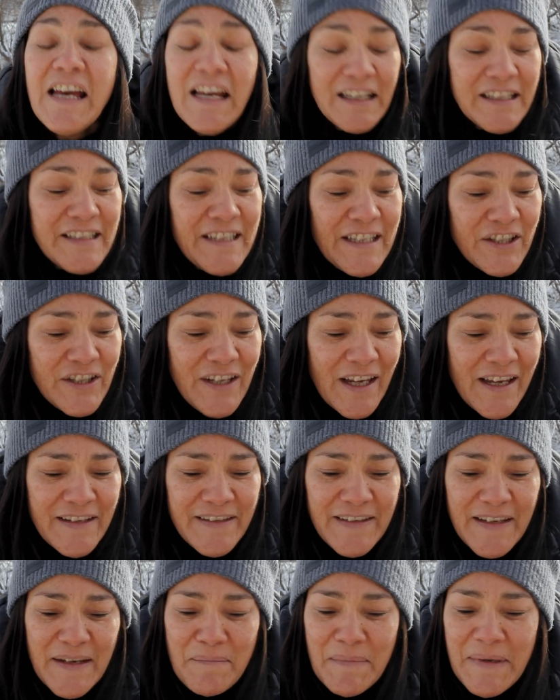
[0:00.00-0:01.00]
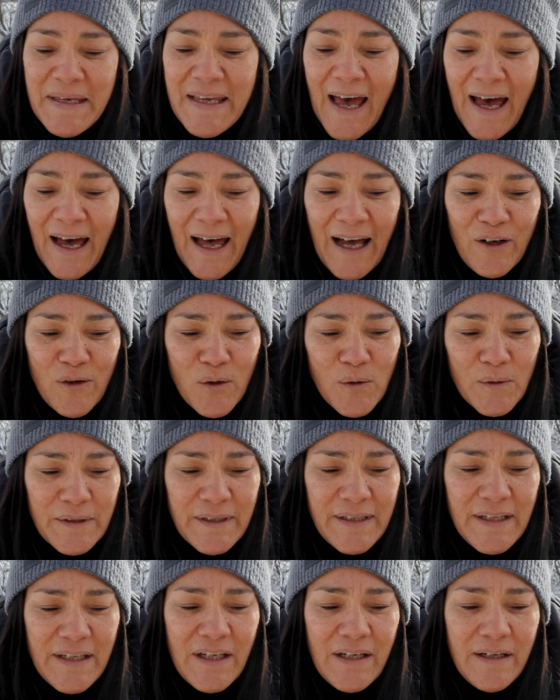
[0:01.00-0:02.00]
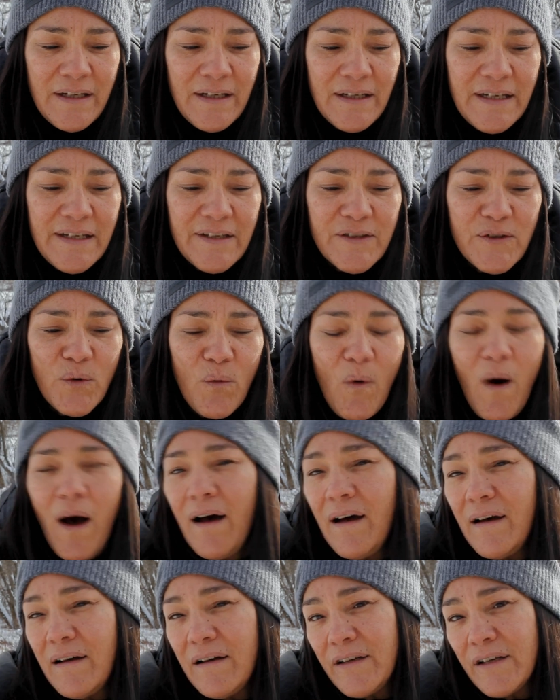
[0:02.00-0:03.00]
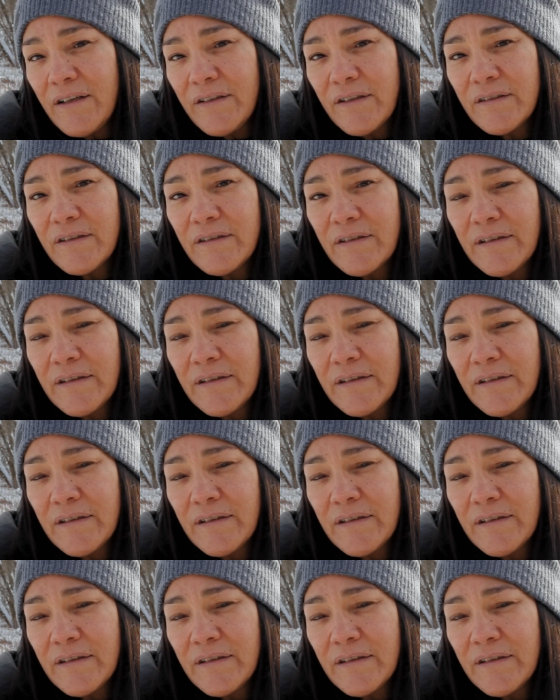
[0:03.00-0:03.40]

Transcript: Knishte s'est mis à raconter l'histoire